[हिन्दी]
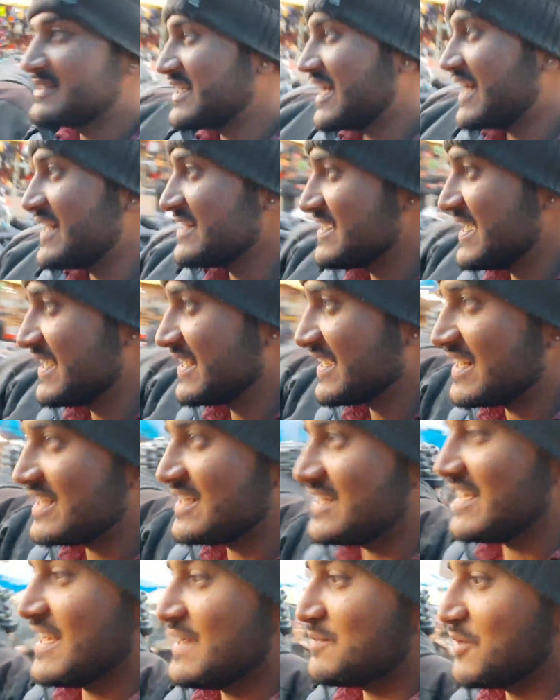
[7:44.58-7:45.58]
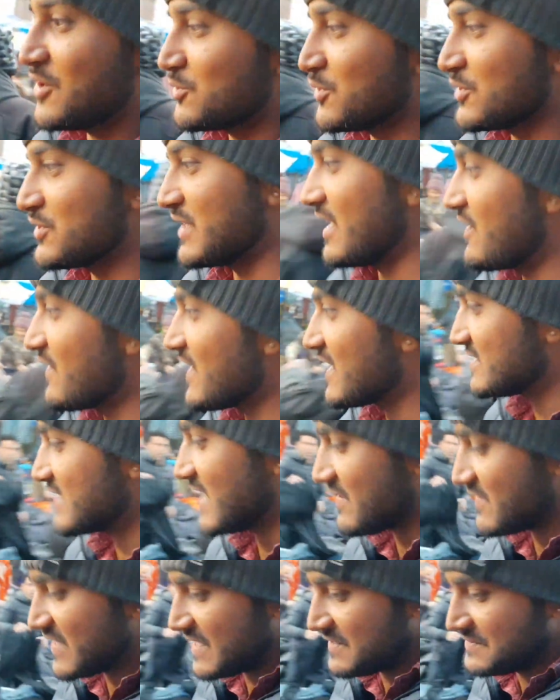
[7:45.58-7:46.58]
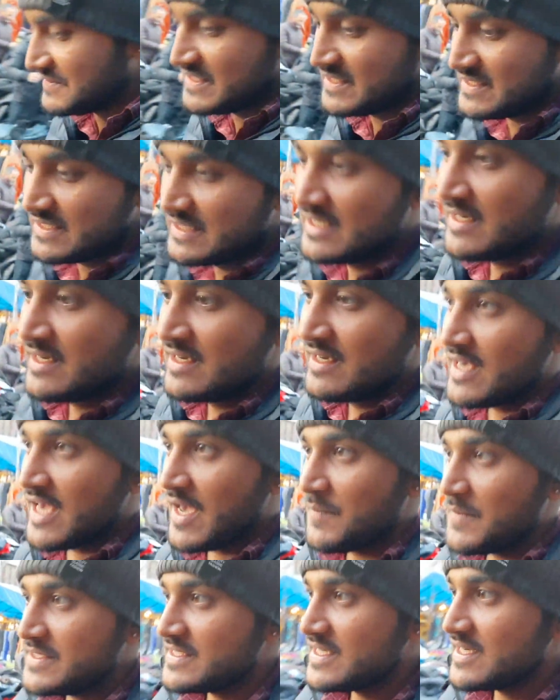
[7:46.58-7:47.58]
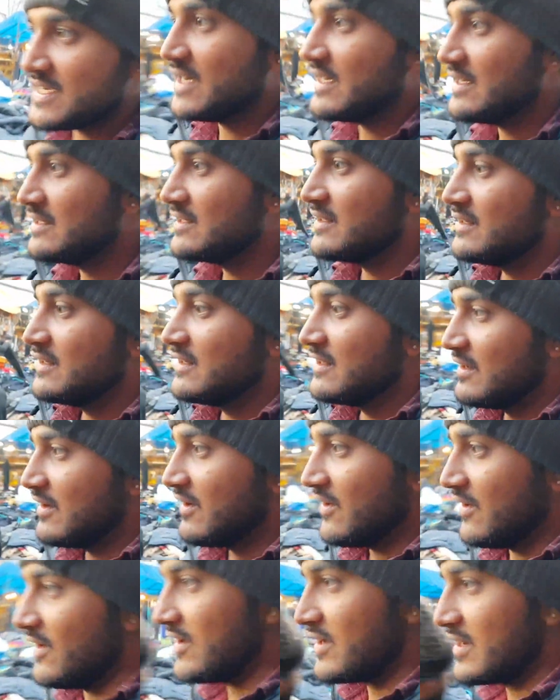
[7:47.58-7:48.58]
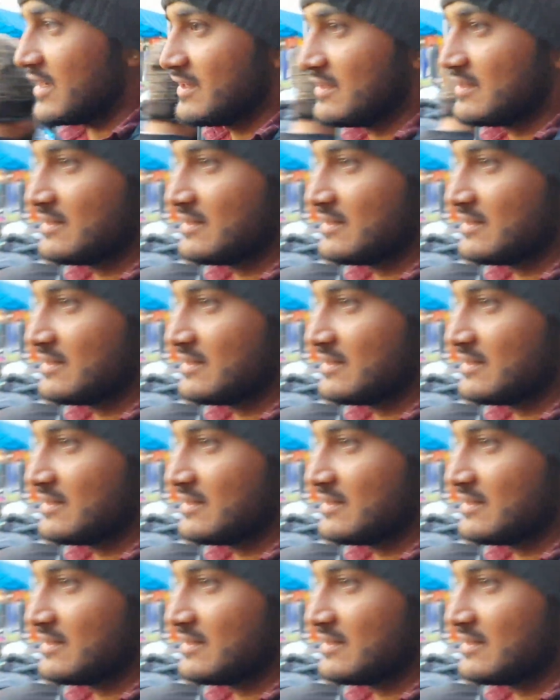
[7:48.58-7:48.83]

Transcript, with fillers: सारी जानकारी दी है बहुत बहुत धन्यवाद जावेद अहमद जी का और